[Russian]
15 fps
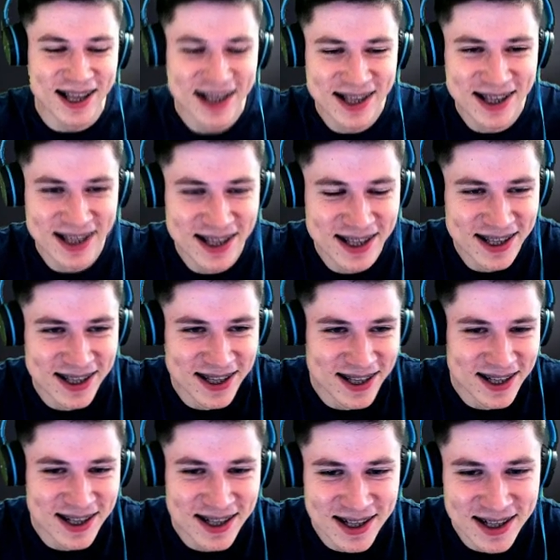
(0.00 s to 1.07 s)
О, ну
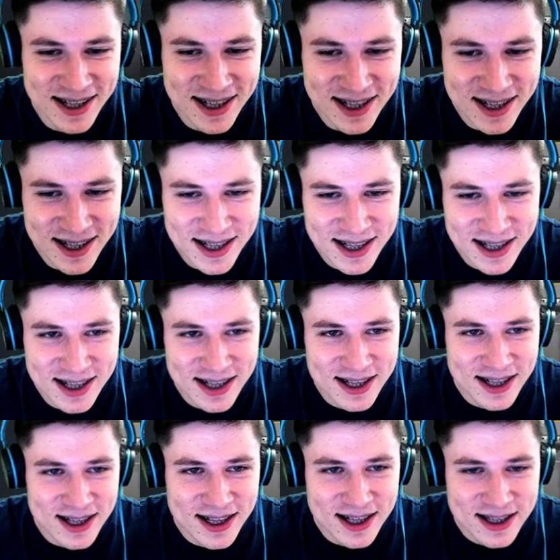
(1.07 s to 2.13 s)
статрековский, два статрека за
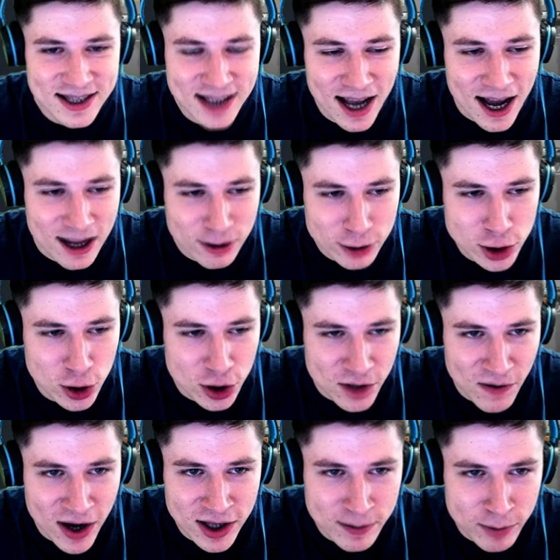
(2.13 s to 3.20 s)
три кейса. Так, ну что,
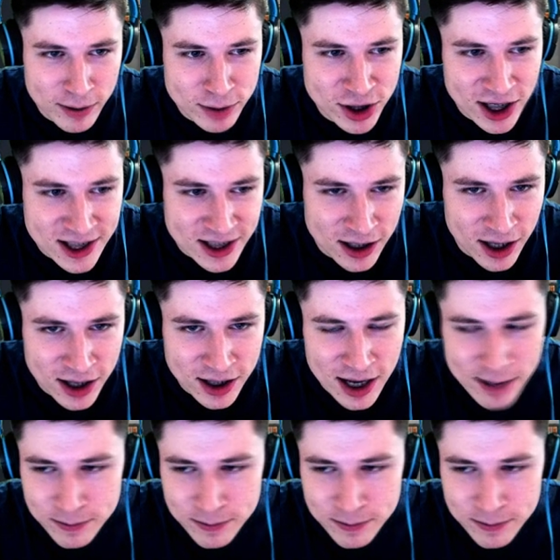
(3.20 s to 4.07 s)
давайте прям сейчас тогда отдам.